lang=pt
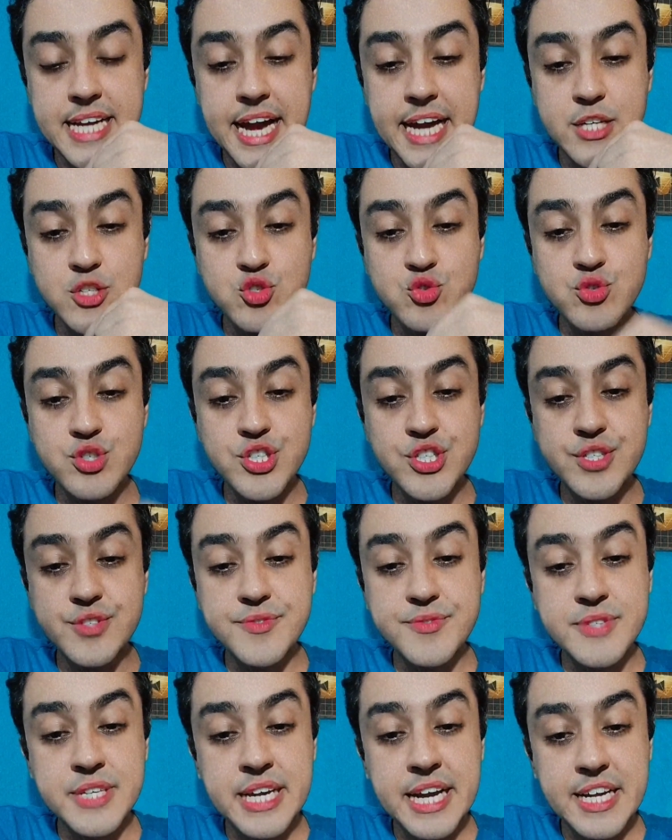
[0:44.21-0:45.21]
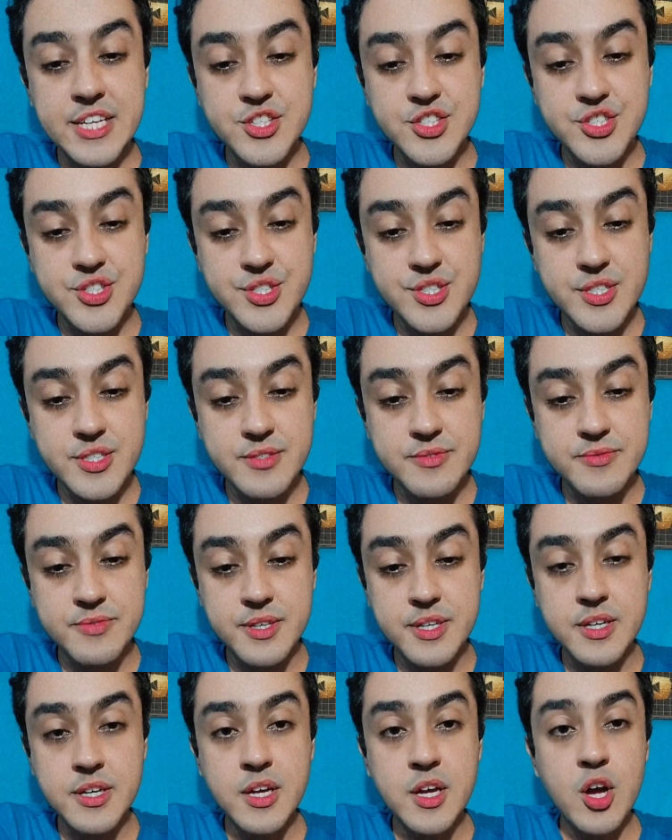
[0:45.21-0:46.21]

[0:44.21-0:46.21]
a justificativa.